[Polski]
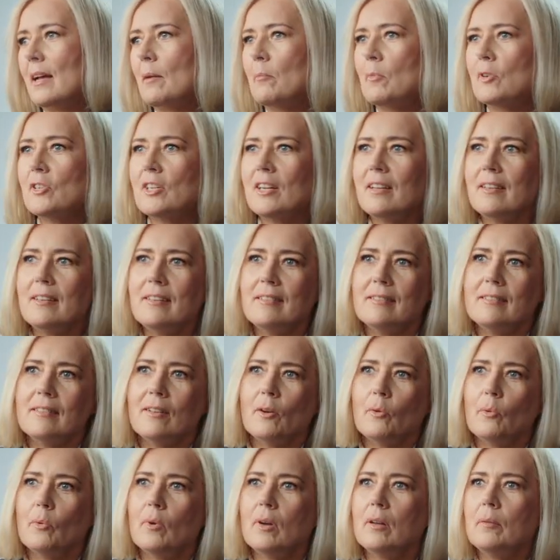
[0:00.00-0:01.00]
a może
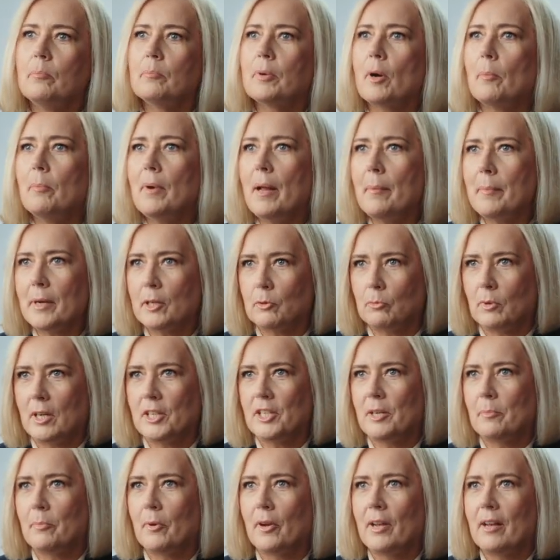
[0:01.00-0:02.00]
inną. E, problemy, które
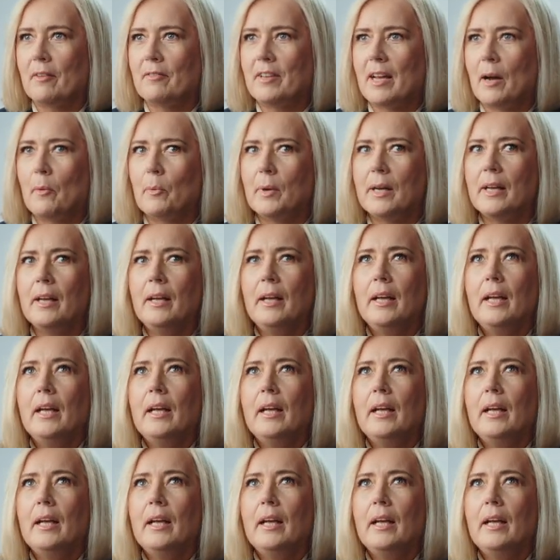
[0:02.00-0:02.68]
się pojawiały,